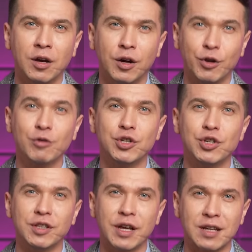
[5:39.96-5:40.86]
rodzi
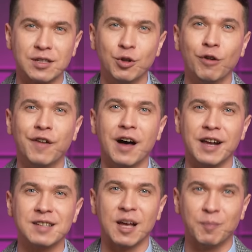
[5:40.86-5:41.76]
się teraz nowa
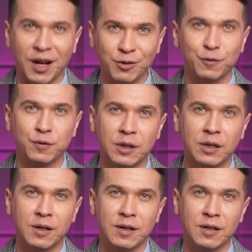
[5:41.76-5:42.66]
rasa panów.
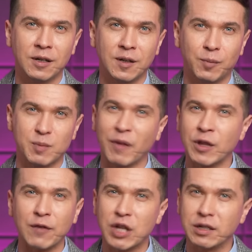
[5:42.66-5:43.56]

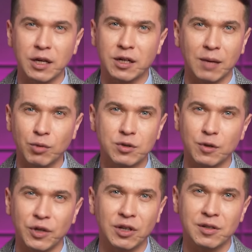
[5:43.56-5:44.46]
Pozbawiona wszelkich
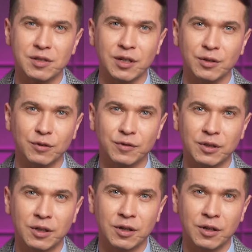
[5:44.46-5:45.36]
hamulców i instynktów.
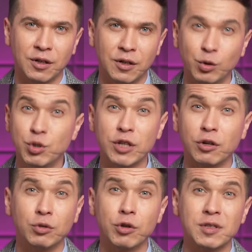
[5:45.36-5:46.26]
Ludzie
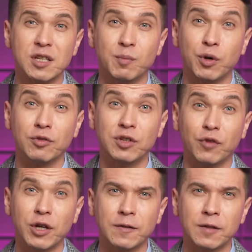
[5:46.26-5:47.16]
dokonujący zbrodni
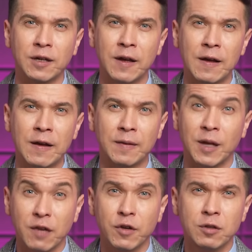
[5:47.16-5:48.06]
wojennych
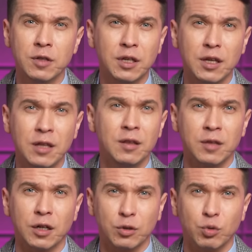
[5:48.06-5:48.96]
na niewinnych
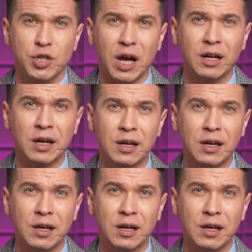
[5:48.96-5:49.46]
innych ludziach,